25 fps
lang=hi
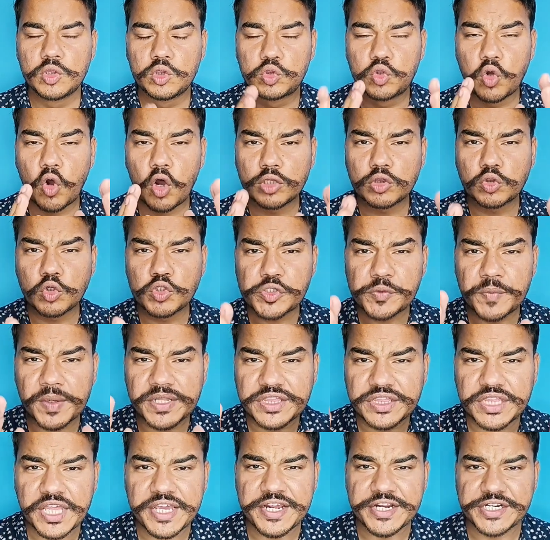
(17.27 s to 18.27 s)
दो
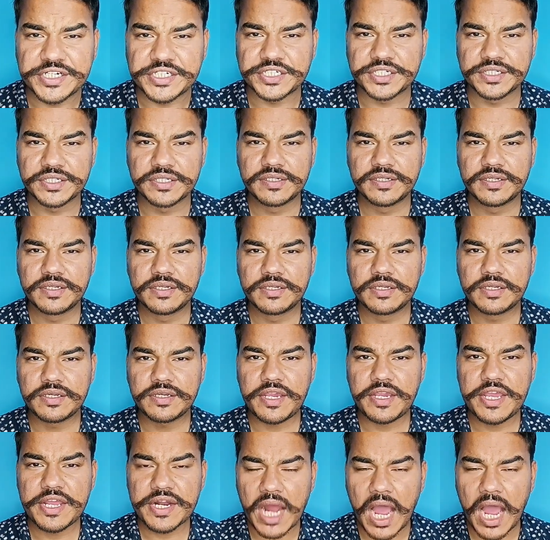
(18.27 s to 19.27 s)
दुश्मन देश
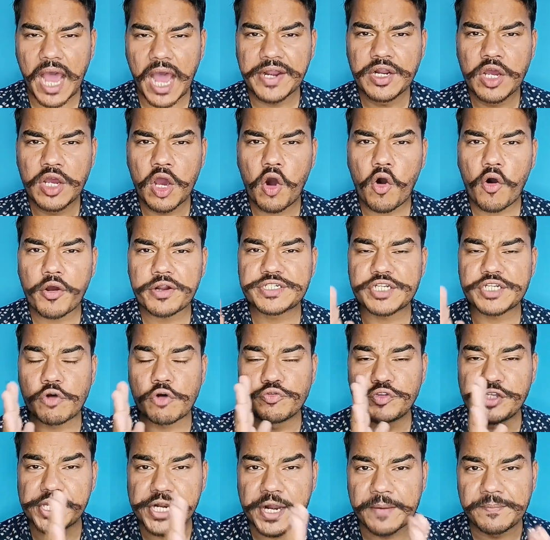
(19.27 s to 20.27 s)
ईरान और
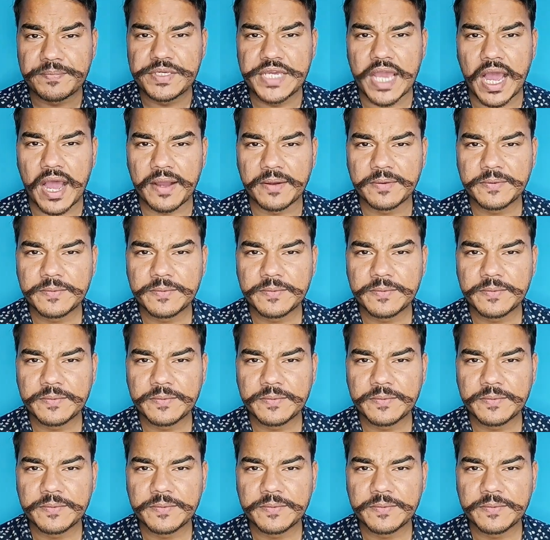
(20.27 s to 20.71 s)
सऊदी अरेबिया